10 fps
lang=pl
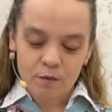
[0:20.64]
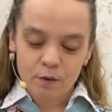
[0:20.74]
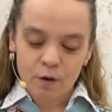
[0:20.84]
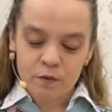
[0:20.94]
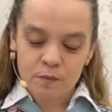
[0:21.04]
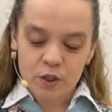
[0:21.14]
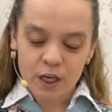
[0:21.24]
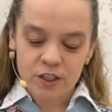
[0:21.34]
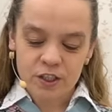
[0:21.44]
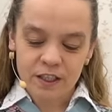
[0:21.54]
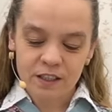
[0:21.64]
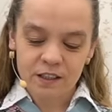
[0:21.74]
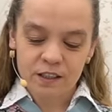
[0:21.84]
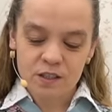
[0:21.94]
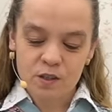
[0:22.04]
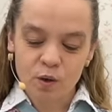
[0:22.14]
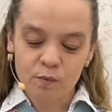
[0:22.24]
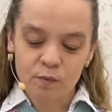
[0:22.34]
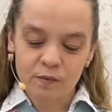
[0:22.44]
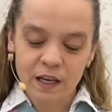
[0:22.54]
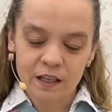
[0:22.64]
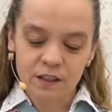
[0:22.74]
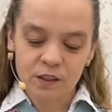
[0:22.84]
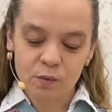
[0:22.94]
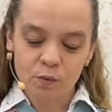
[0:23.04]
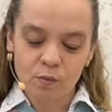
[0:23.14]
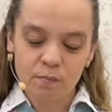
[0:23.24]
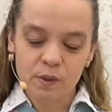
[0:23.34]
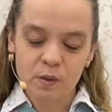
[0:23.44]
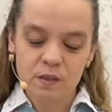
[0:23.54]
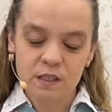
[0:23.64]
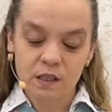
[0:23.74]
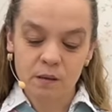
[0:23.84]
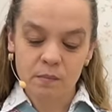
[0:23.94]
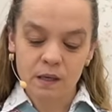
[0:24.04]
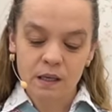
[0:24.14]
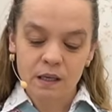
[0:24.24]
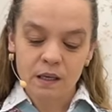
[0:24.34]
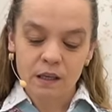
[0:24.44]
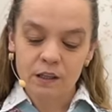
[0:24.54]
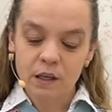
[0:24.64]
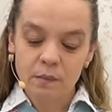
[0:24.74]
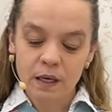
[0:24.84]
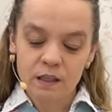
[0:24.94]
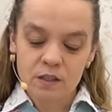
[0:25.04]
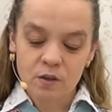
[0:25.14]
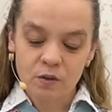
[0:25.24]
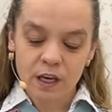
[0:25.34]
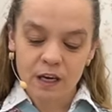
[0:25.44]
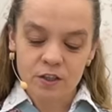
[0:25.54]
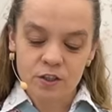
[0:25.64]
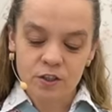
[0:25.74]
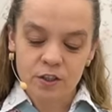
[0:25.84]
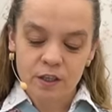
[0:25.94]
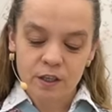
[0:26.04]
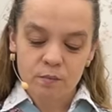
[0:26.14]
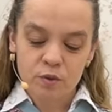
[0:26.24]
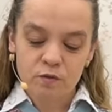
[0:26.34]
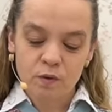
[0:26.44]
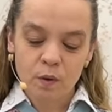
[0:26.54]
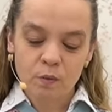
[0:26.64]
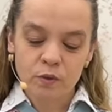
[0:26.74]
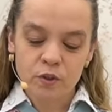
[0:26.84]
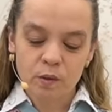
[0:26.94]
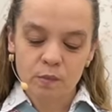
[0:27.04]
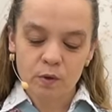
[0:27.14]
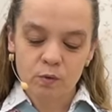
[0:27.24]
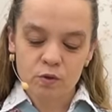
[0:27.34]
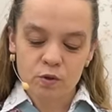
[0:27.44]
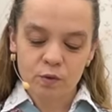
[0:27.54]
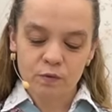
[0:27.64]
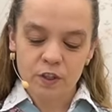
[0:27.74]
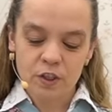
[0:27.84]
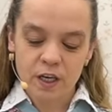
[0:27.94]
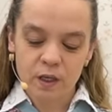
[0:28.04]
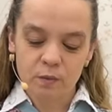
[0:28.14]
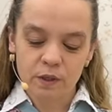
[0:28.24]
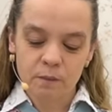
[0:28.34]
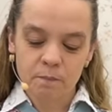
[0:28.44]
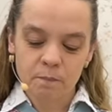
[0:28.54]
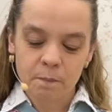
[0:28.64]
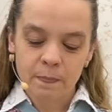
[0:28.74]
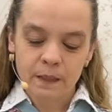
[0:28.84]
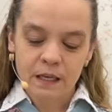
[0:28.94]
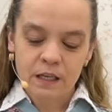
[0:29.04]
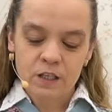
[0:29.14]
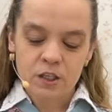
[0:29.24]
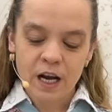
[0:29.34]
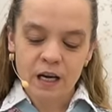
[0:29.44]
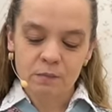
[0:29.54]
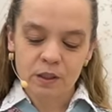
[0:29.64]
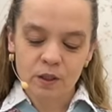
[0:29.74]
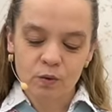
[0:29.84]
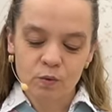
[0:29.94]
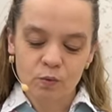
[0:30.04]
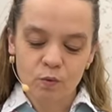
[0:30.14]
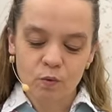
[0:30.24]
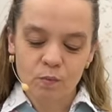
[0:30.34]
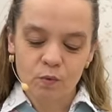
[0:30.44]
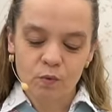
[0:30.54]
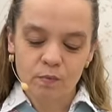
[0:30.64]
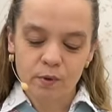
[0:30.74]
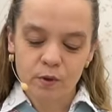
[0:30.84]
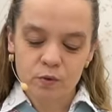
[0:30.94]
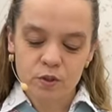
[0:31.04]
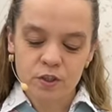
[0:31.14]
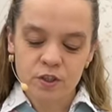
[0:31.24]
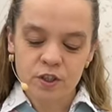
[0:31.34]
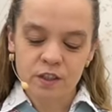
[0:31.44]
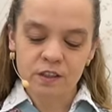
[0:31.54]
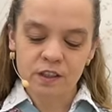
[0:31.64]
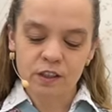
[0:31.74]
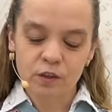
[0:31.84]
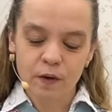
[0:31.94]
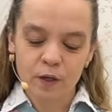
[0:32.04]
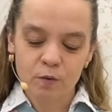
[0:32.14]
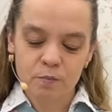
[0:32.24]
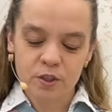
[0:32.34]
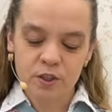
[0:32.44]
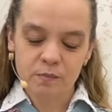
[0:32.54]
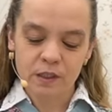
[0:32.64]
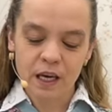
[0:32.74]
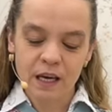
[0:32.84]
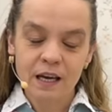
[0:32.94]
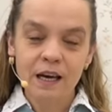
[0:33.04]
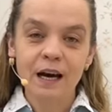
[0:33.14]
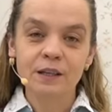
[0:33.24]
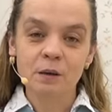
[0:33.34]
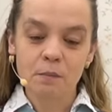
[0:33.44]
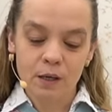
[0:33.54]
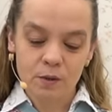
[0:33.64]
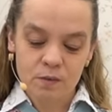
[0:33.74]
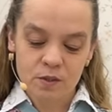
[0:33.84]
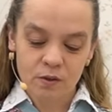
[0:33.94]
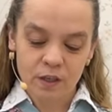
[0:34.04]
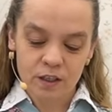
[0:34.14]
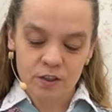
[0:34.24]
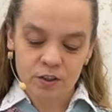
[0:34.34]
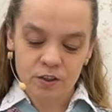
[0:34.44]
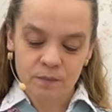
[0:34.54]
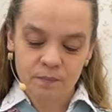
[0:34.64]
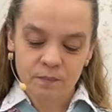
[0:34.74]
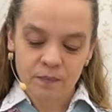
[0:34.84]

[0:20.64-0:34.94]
W owym czasie, gdy znowu wielki tłum był z nim i nie mieli co jeść, przywołał do siebie uczniów i rzekł im: Żal mi tego tłumu, bo już trzy dni trwają przy mnie, a nie mają co jeść.